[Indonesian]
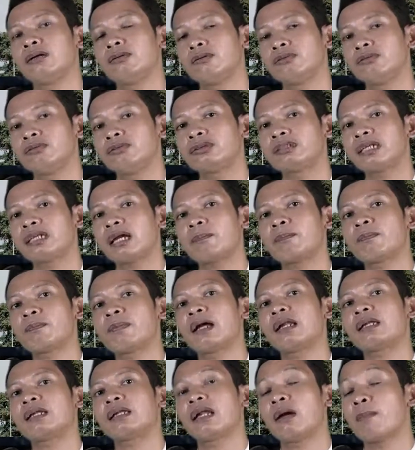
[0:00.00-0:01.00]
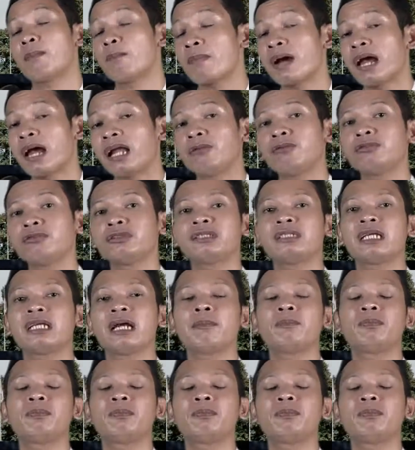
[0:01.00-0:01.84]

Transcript: ucapan manusia